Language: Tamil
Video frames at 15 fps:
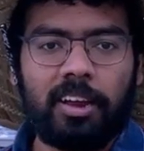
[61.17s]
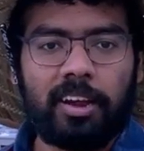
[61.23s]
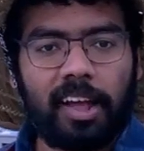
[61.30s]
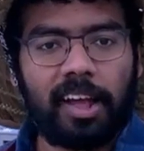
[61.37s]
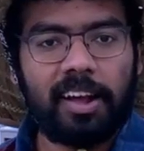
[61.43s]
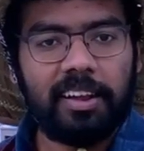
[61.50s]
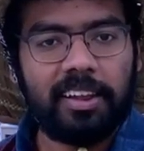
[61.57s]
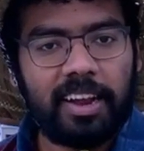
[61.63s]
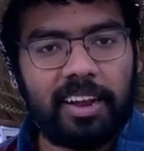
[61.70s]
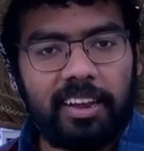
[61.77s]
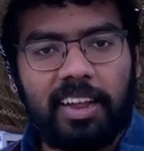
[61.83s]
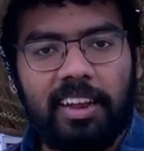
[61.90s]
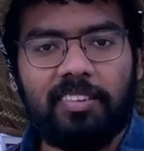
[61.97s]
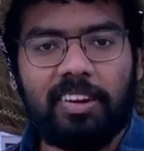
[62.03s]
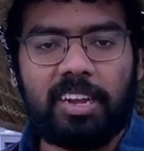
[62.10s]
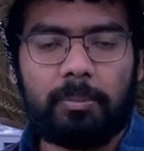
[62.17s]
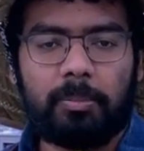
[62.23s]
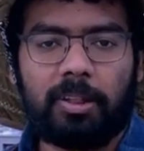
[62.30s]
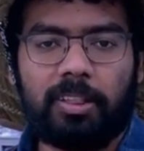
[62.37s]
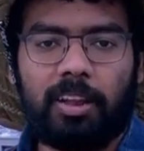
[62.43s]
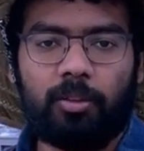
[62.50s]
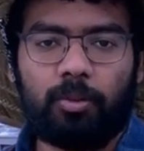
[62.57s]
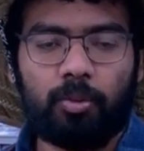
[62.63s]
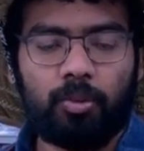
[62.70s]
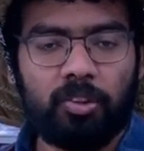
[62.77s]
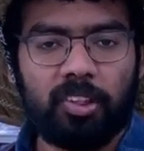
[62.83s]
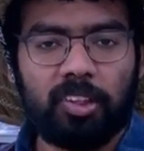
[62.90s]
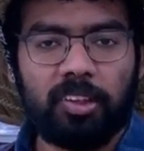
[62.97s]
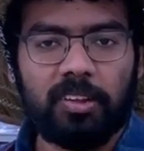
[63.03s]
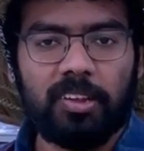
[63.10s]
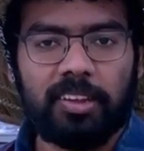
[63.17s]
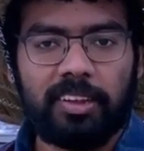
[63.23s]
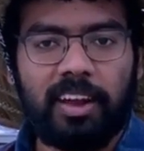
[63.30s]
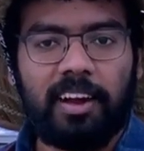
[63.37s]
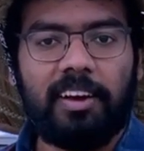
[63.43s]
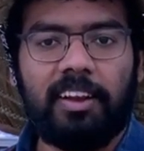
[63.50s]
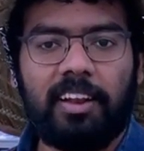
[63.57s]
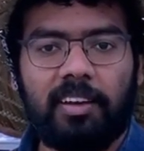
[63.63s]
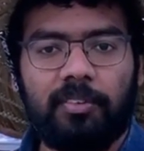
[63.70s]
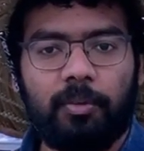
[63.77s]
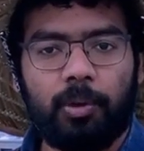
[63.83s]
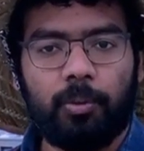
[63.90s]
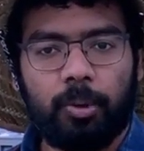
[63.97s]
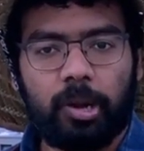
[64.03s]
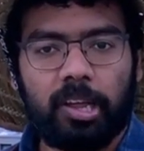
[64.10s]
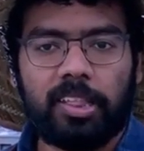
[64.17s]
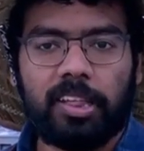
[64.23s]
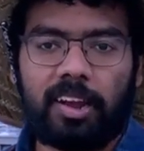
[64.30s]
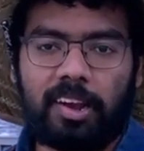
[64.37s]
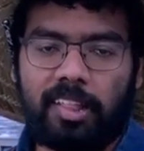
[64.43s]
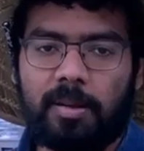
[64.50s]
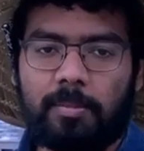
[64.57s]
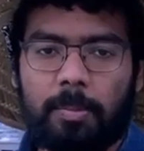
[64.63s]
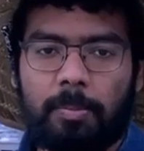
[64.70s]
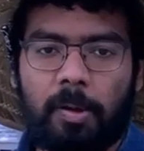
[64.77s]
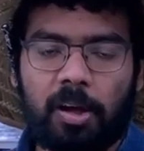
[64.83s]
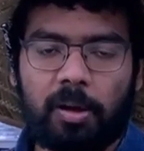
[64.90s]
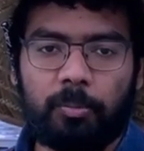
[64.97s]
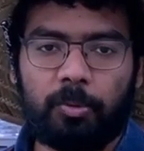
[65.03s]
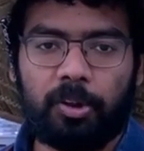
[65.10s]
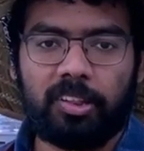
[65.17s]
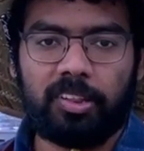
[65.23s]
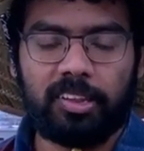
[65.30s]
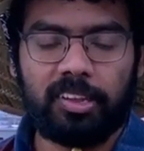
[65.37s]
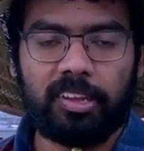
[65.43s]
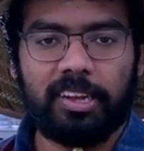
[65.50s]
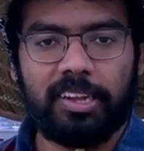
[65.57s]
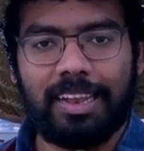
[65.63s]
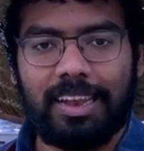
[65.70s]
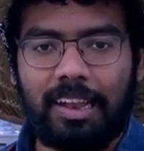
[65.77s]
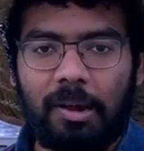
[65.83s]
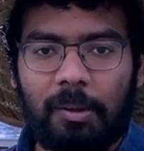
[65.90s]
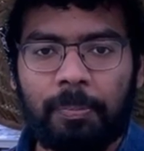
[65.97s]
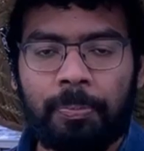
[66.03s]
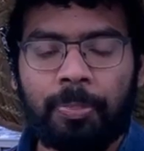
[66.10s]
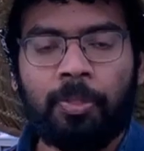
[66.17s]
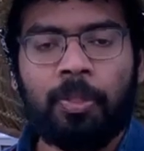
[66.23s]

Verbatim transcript: கிரகங்கள் ஏன் நீள்வட்ட பாதையில் சுற்றுது ஏன் நிலவோட ஒரே சைடு தான் நம்ம பார்க்க முடியுது இதெல்லாம்